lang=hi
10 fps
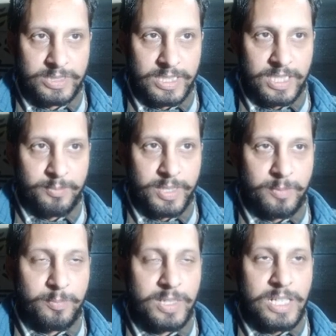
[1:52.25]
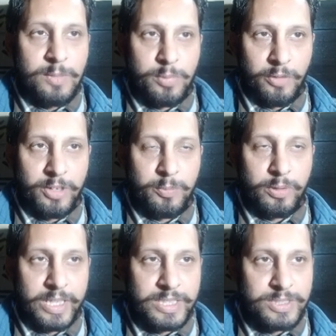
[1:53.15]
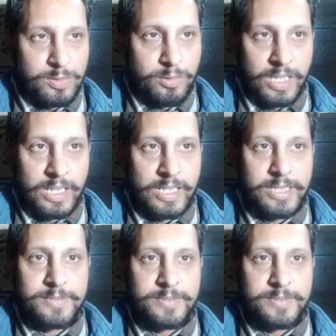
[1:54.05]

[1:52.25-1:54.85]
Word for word: शेयर में प्रॉफिट बुकिंग जरूर कर लें